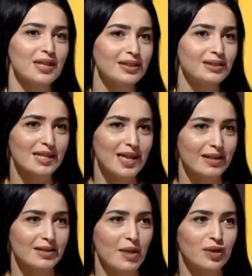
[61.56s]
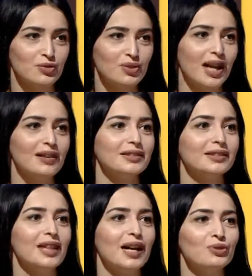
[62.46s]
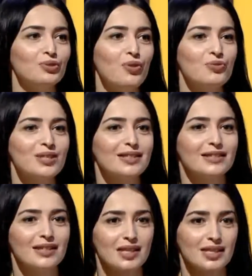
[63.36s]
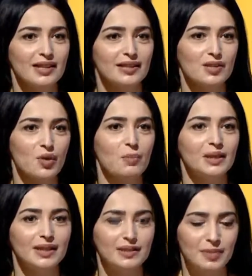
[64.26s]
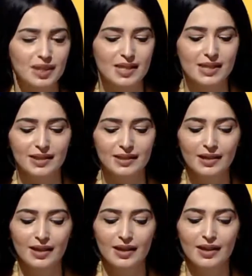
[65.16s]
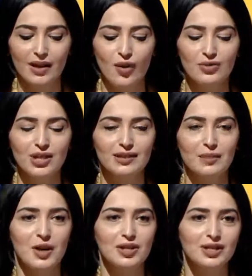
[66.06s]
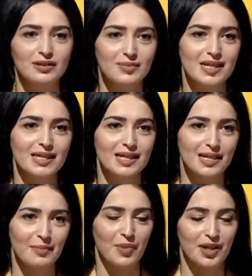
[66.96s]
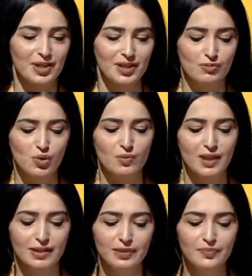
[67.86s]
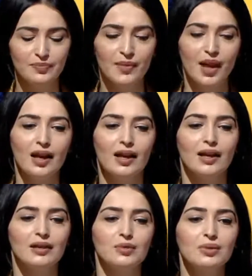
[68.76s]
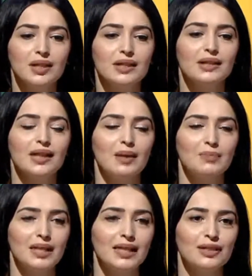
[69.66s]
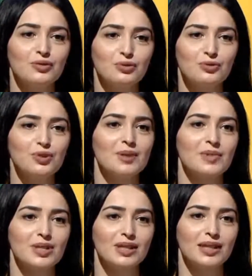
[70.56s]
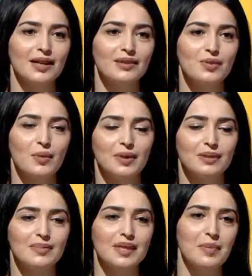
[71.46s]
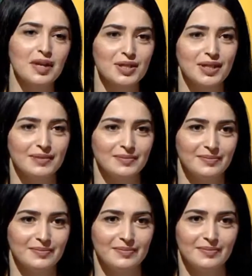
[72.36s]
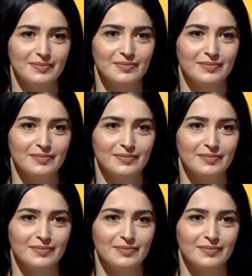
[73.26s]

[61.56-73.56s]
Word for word: Yarın da 8 Mart Dünya Evet, Kadınlar evet, Günü. evet. Öncesinde sizinle de sohbet etmek istedik. Öncelikle başkanımız sizle başlayalım Sümer Hanım. Ee, Türk Kadınlar Birliği'nin kuruluş amacıyla sohbetimize başlayalım. Evet.